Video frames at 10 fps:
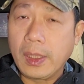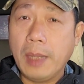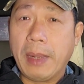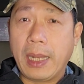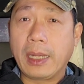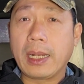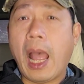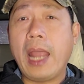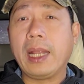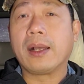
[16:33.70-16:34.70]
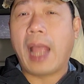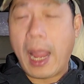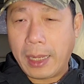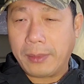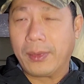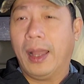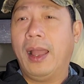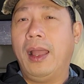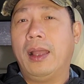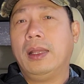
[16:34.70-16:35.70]
Nhưng mà nhìn cái thế thì có thắng.
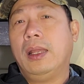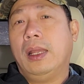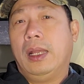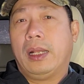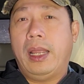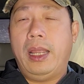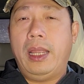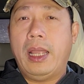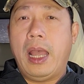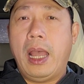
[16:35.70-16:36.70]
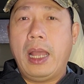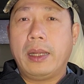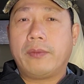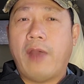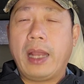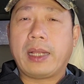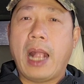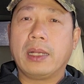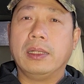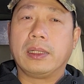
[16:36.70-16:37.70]
Đó. Thì à, phải
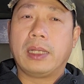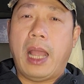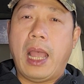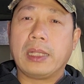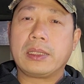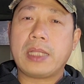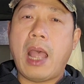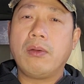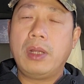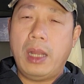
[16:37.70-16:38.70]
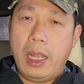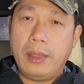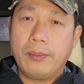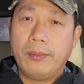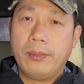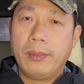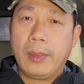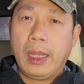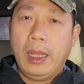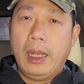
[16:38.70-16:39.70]
thắng được à, 6 ghế
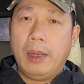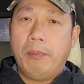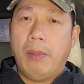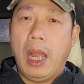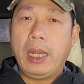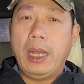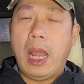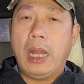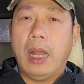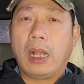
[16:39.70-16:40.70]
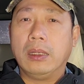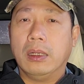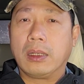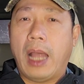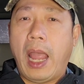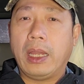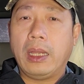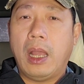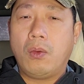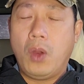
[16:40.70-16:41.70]
mới lật ngược
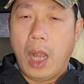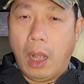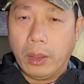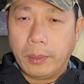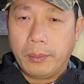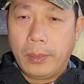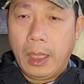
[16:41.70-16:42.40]
lại à, quốc hội